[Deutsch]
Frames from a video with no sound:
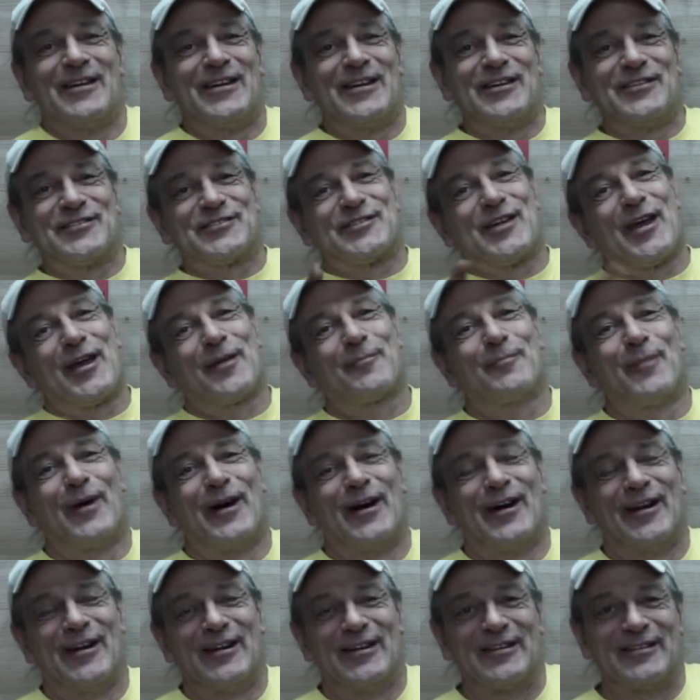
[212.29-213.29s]
Ich denke
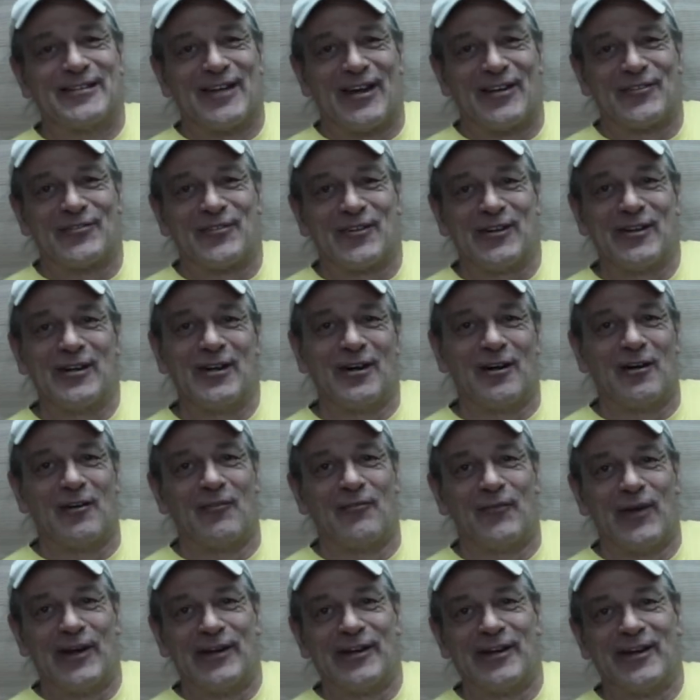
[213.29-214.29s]
mal, dass ihr,
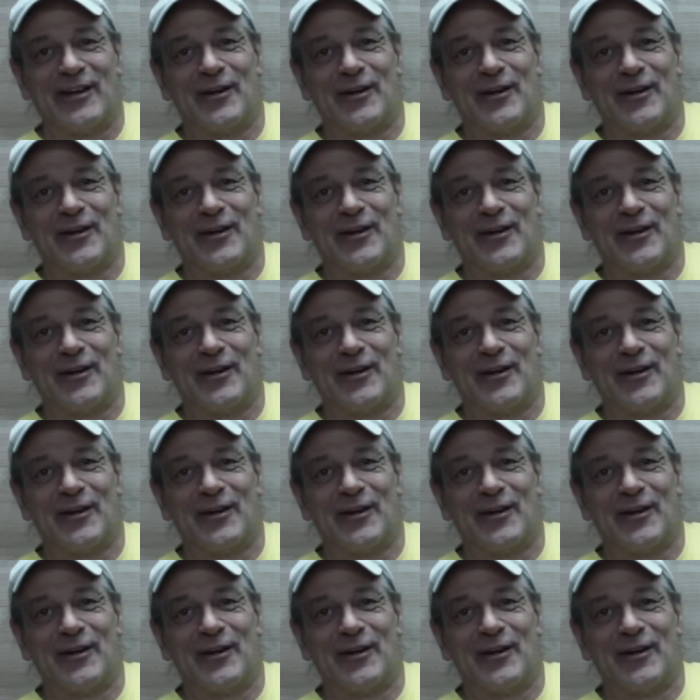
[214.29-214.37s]
wenn